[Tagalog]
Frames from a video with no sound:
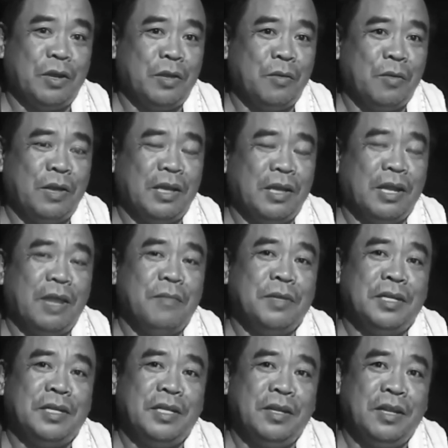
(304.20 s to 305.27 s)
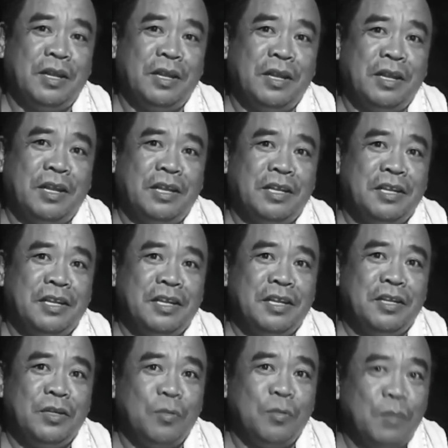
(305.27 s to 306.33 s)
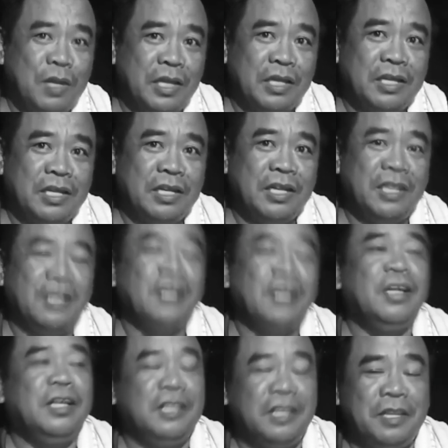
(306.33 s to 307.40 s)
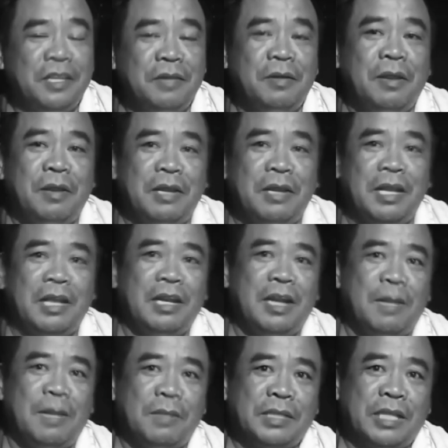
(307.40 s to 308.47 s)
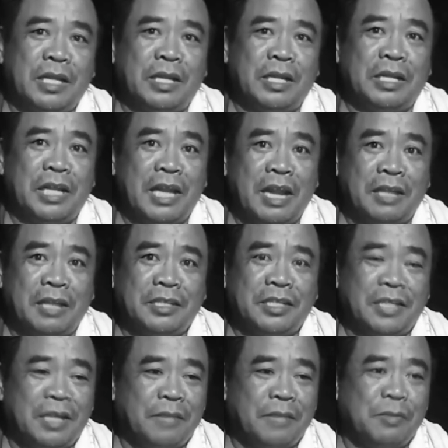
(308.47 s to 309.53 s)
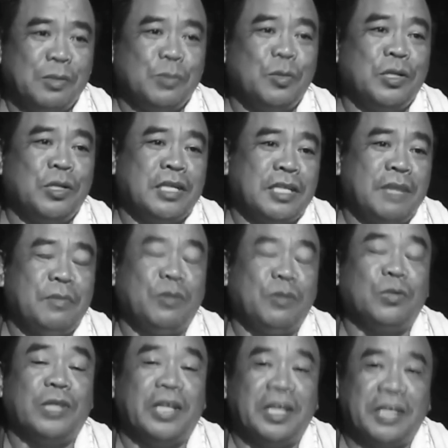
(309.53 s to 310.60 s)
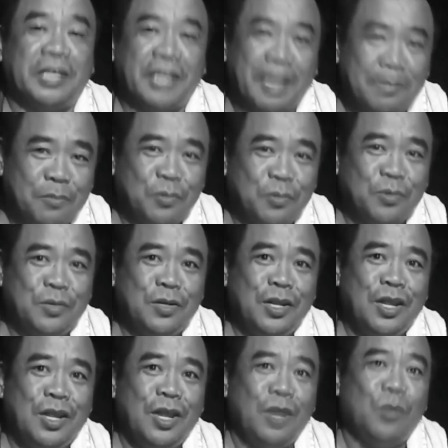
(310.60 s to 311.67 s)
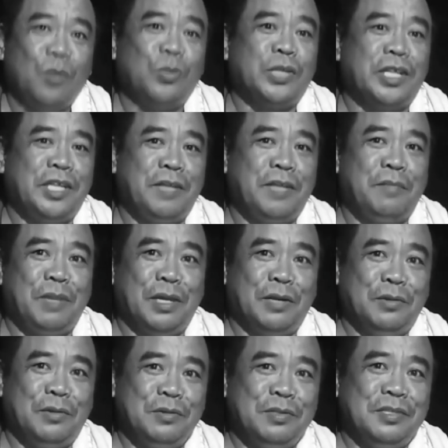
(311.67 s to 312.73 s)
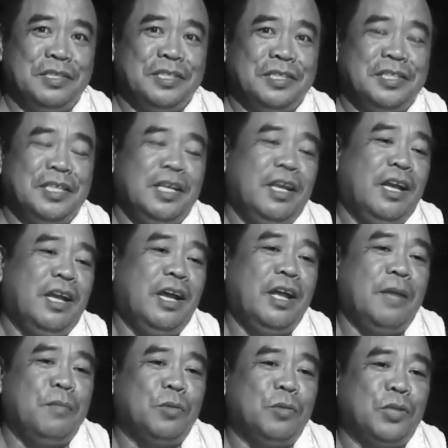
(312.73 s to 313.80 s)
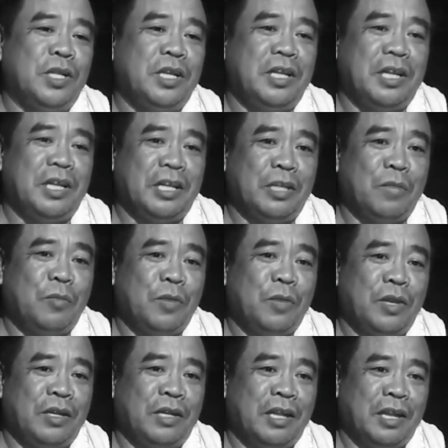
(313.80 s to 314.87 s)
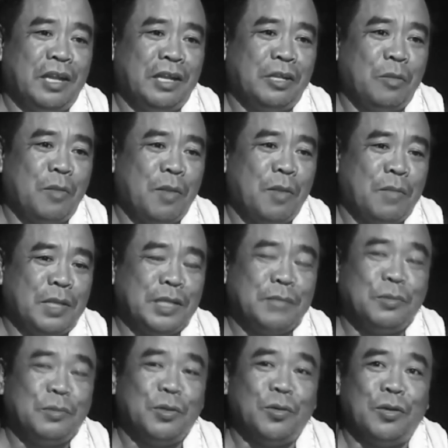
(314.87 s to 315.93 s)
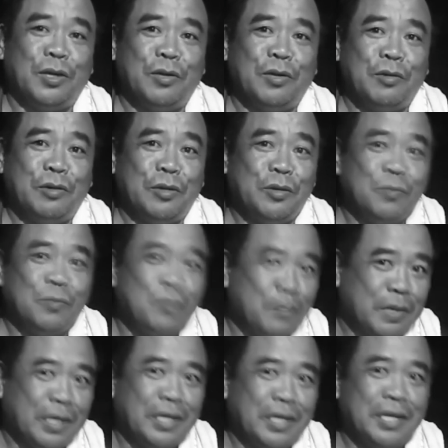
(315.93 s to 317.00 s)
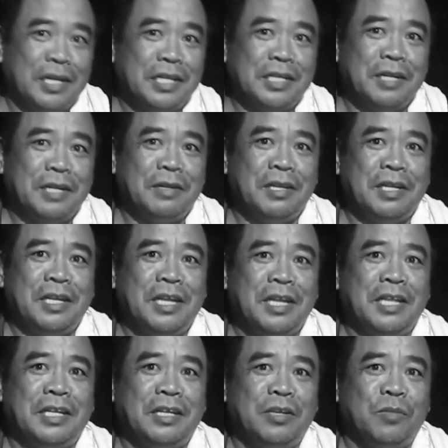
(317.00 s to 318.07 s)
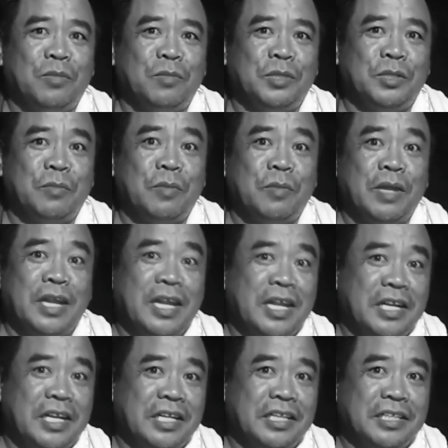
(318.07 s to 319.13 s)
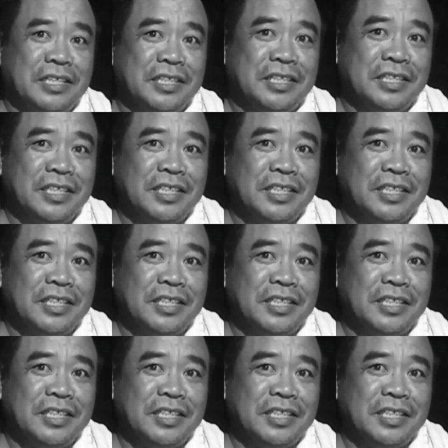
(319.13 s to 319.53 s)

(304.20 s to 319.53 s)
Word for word: ay mga nawalang gamit ni Jubilin. Inilabas na rin. Siya mismo nagsasabi kung saan niya itinapon, kung saan niya ibinaon. Kaya po sir, hindi natin, po, hindi natin makapag-isip siguro ng kung ano, pa para hindi natin i-DNK hindi po pangyayari.